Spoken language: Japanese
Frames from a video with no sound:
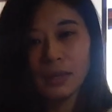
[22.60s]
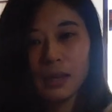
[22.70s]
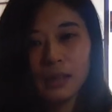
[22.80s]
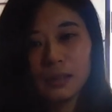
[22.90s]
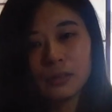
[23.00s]

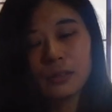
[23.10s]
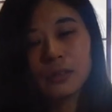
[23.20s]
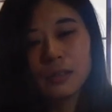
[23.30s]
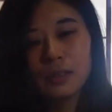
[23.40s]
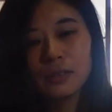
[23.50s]
えっ、と、
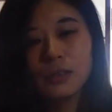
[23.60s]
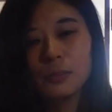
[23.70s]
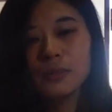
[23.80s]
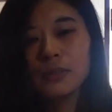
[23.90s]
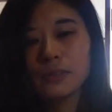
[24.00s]

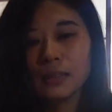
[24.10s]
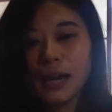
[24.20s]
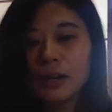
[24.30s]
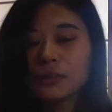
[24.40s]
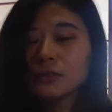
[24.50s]
トイプードルって
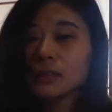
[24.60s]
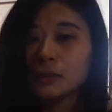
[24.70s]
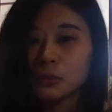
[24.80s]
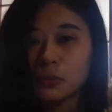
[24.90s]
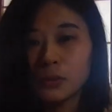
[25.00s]
買うと
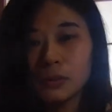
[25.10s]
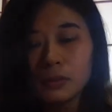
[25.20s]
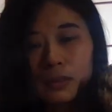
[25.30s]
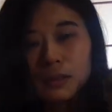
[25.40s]
きも、